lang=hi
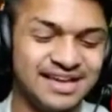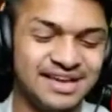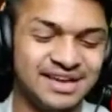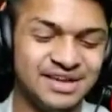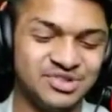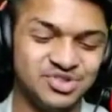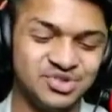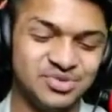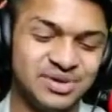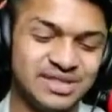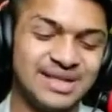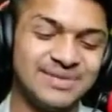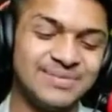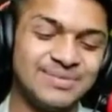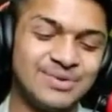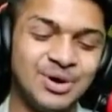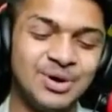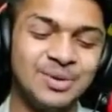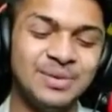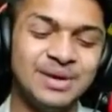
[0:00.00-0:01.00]
तो मतलब
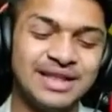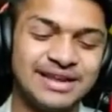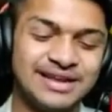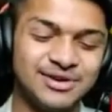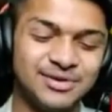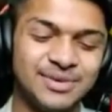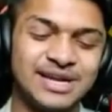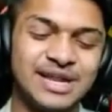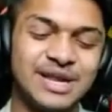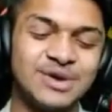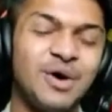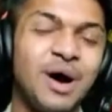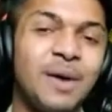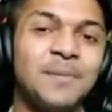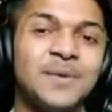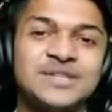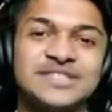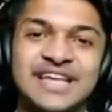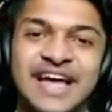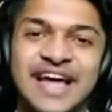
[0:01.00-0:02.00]
कोई भी इंक्यूबेटर
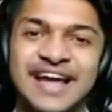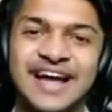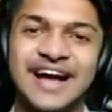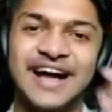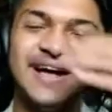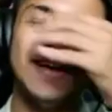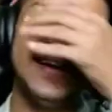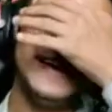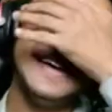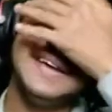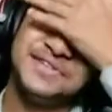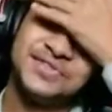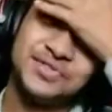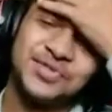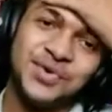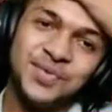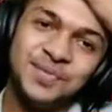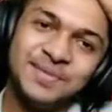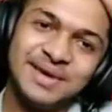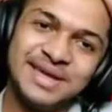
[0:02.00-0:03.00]
वापस आएगा
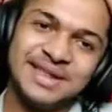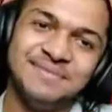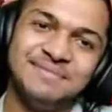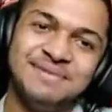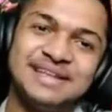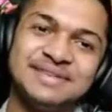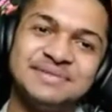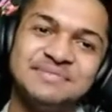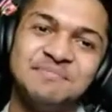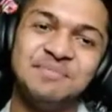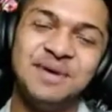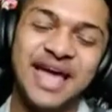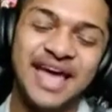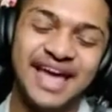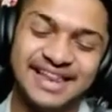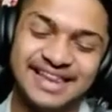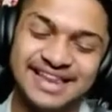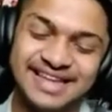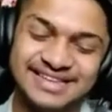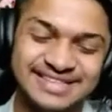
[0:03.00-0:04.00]
तो मेरे पास
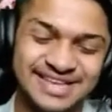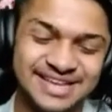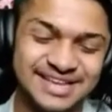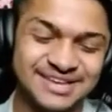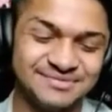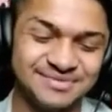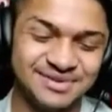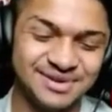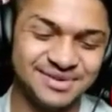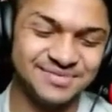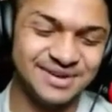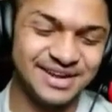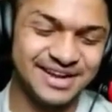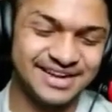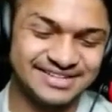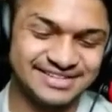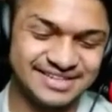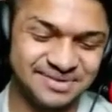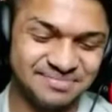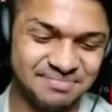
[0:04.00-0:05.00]
पहले से ही ब्लू
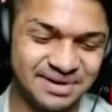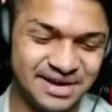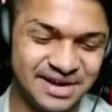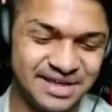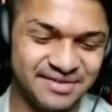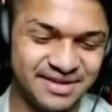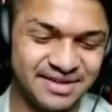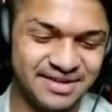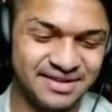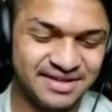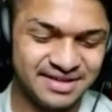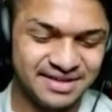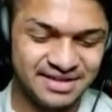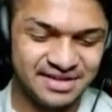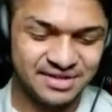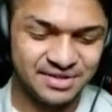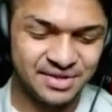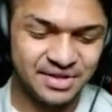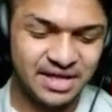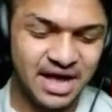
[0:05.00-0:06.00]
प्रिंट से पड़े हुए
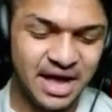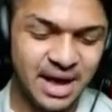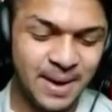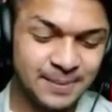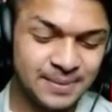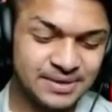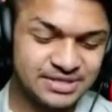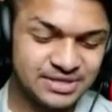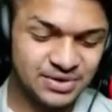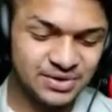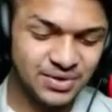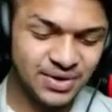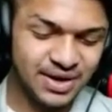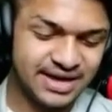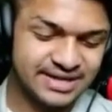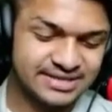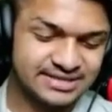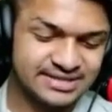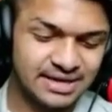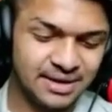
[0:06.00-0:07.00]
तो यहाँ पे चलो
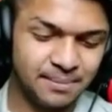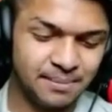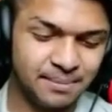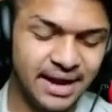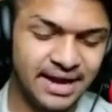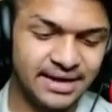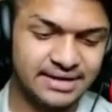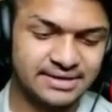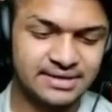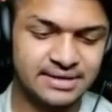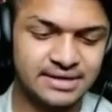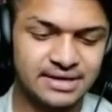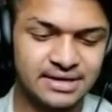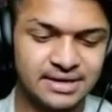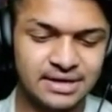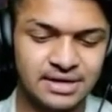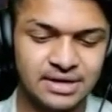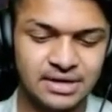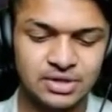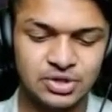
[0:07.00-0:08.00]
एक्समेट
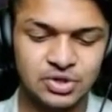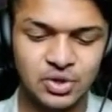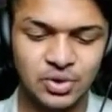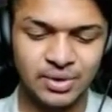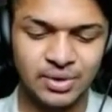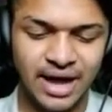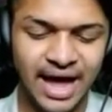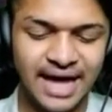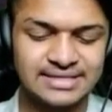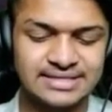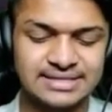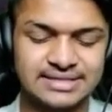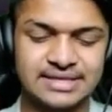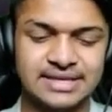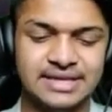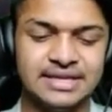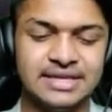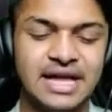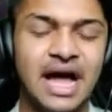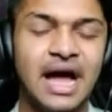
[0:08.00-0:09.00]
तो गाइस
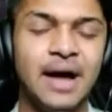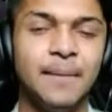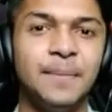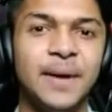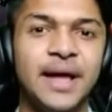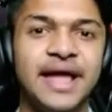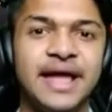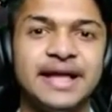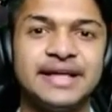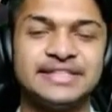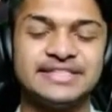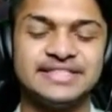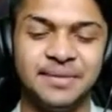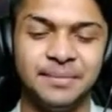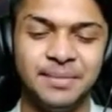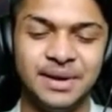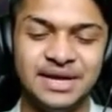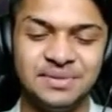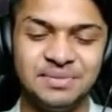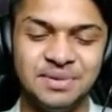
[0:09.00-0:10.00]
यहां पे
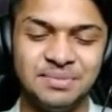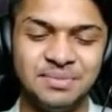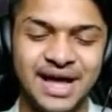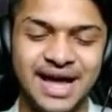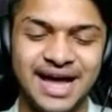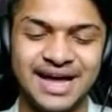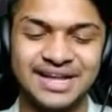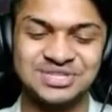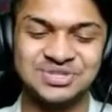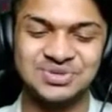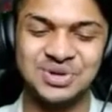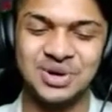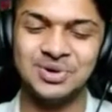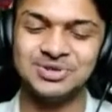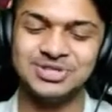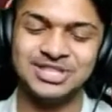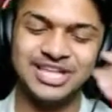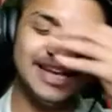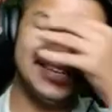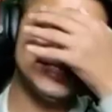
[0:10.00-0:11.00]
एक्समेट में मैं आ चुका हूं
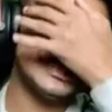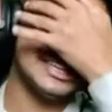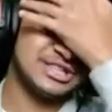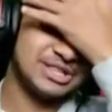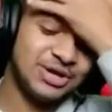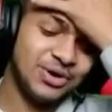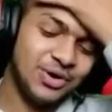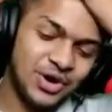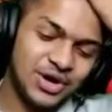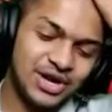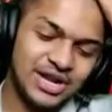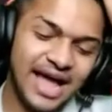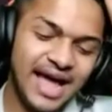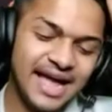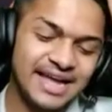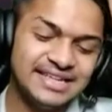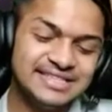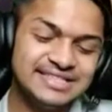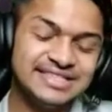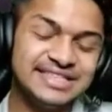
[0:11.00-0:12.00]
देख सकते हो और
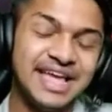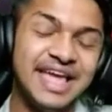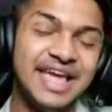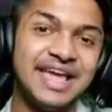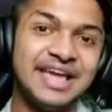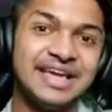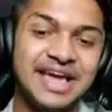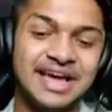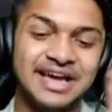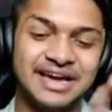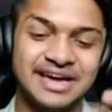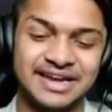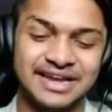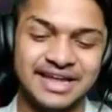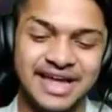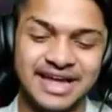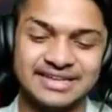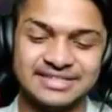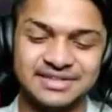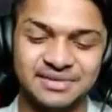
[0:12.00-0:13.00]
लाइन से एक एक
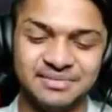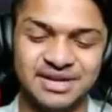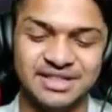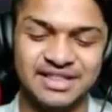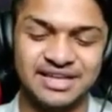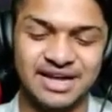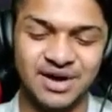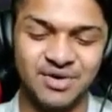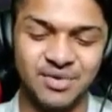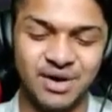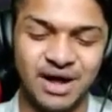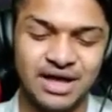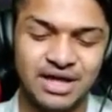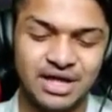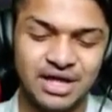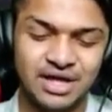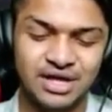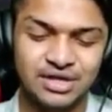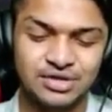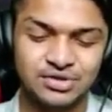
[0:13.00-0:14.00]
करके एक्समेट दिखाऊंगा
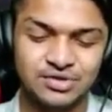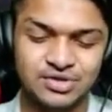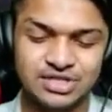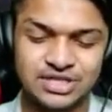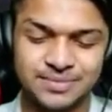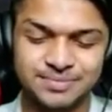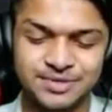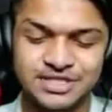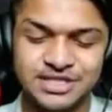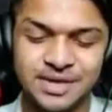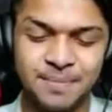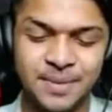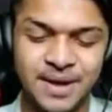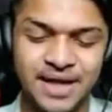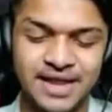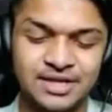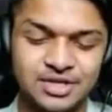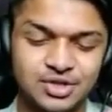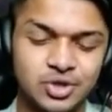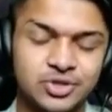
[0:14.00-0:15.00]
तो सबसे
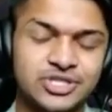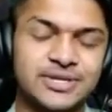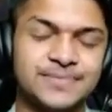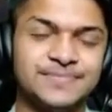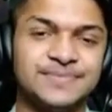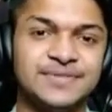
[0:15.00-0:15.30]
पहले जो सबसे